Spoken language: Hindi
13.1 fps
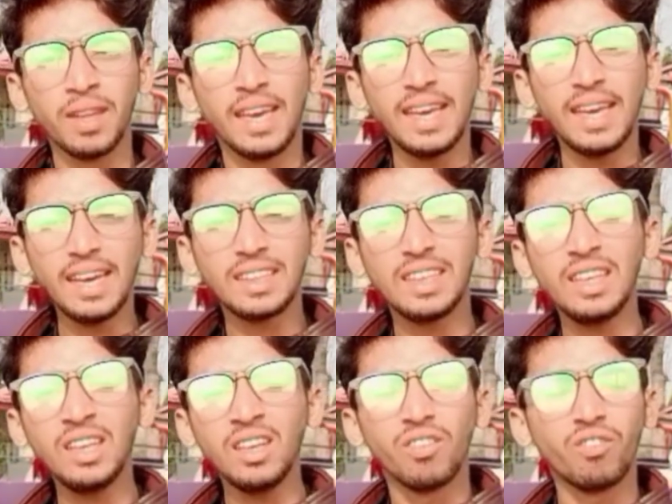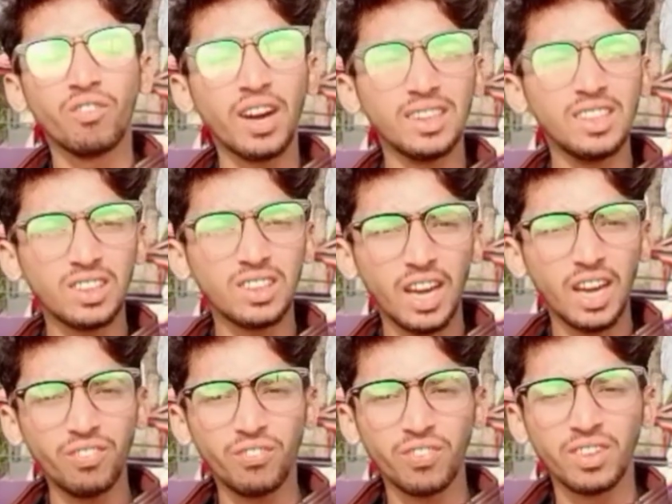एक दिन वाद
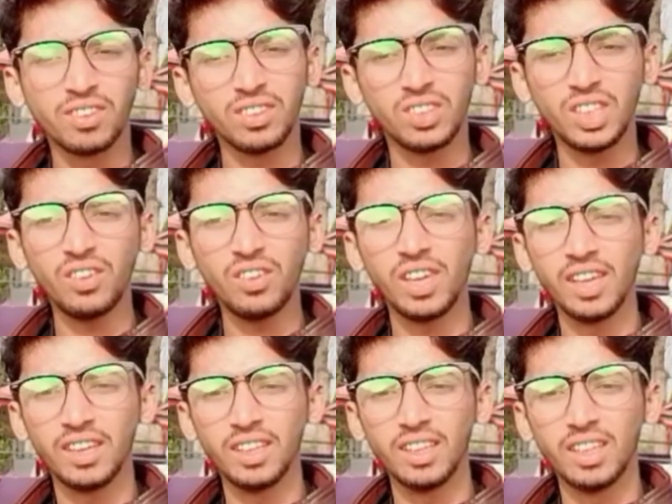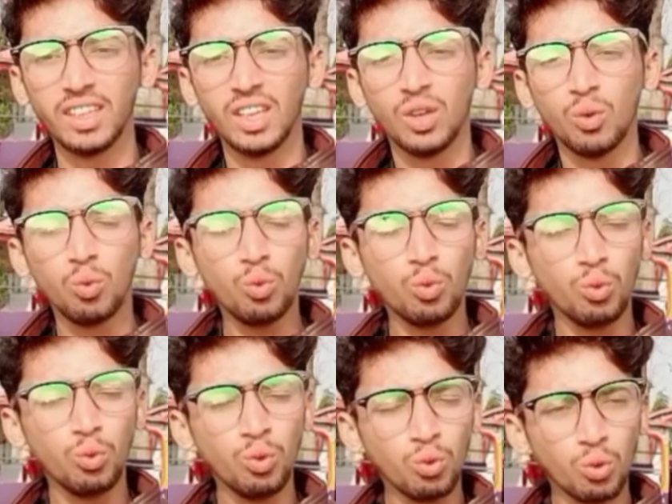तायफ तशरीफ़ ले गए
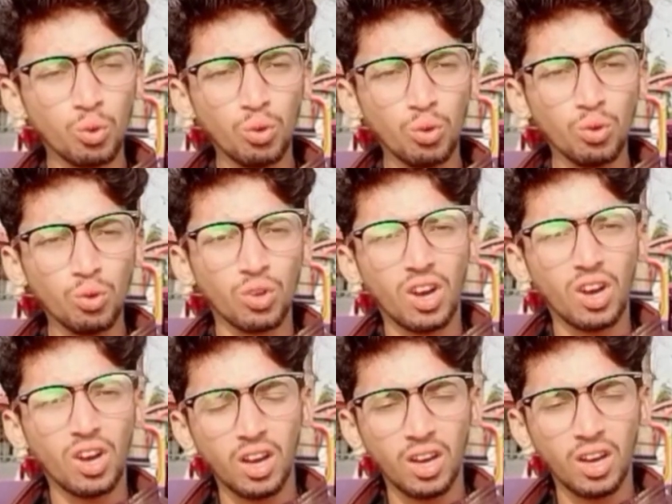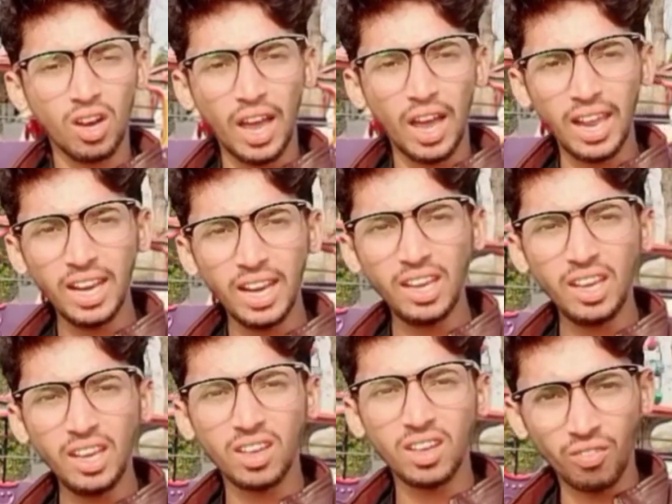उनको अहले
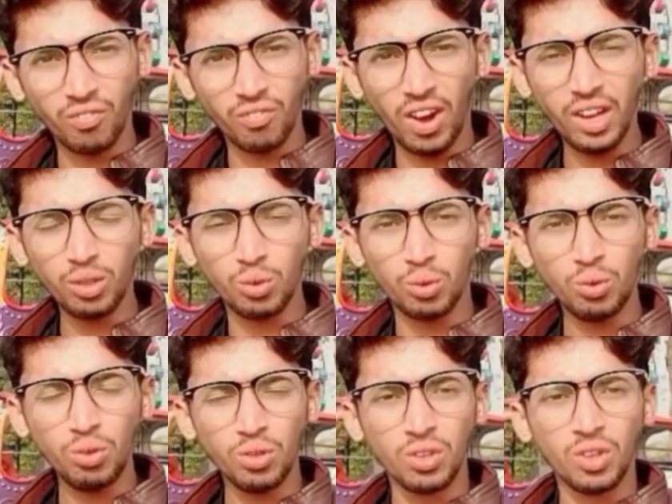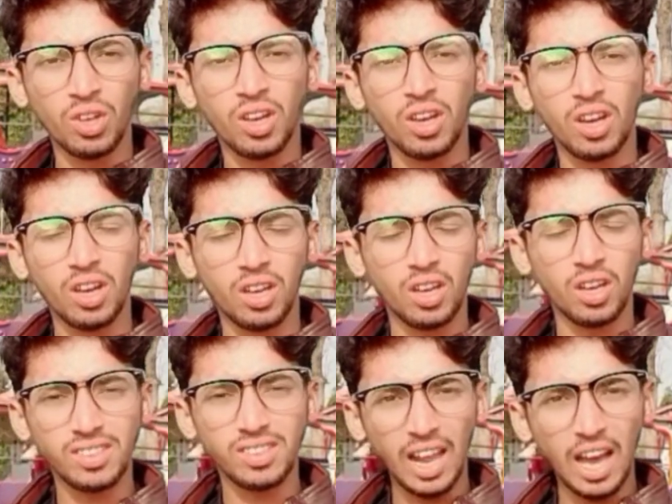कफ़ार को
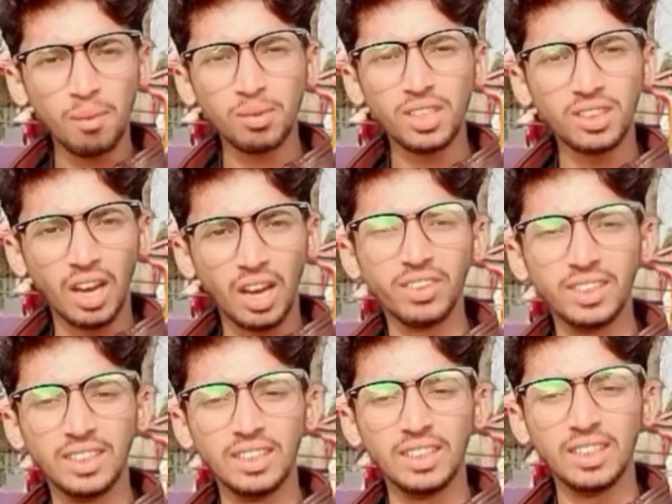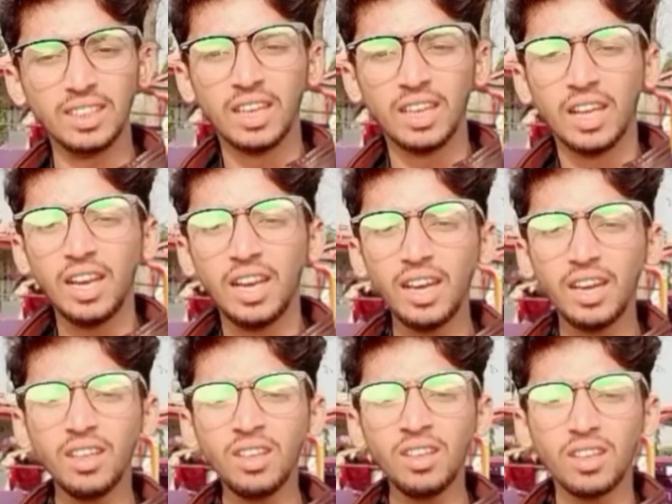इस्लाम की दावत दी
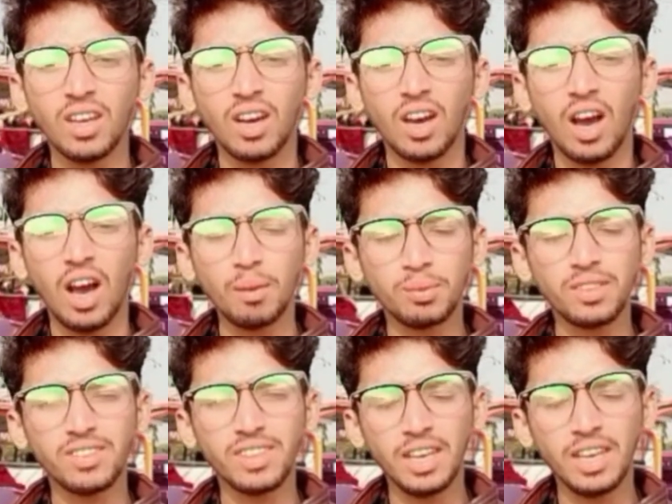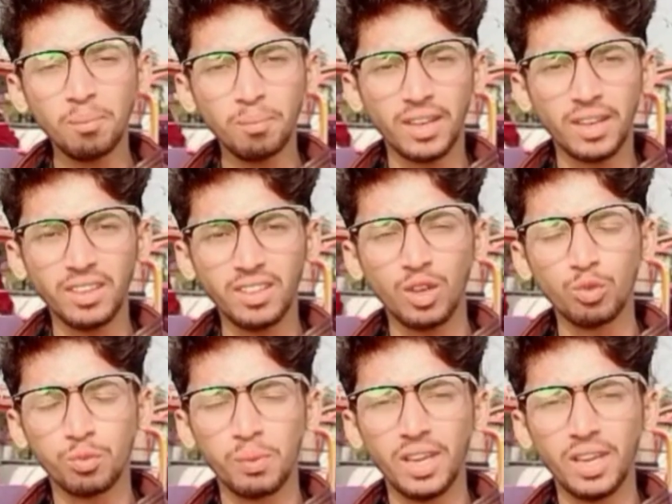लेकिन आप पर
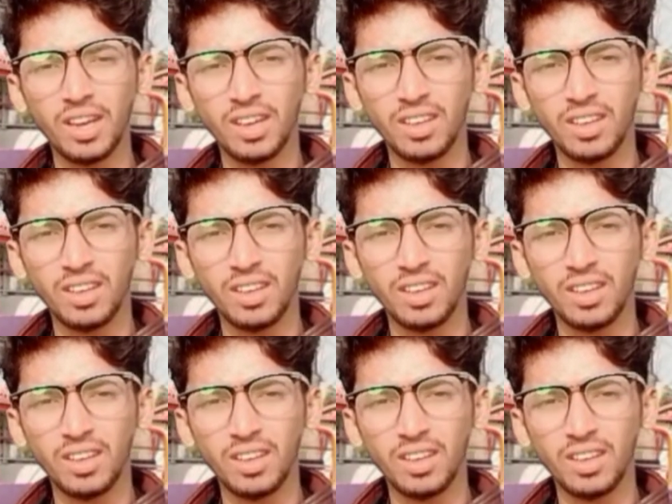नौज़ बिल्ला